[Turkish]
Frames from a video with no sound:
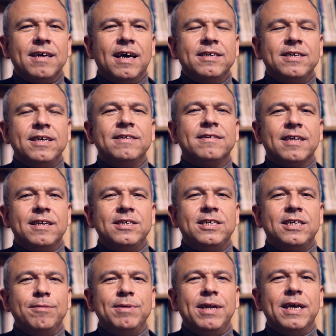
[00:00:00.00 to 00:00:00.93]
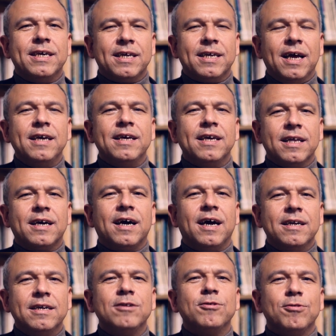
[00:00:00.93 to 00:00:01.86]
sadece insanın cebine giren ya da
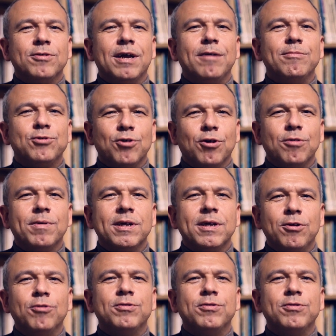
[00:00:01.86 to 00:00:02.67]
karnını doyuran bir şey olmanın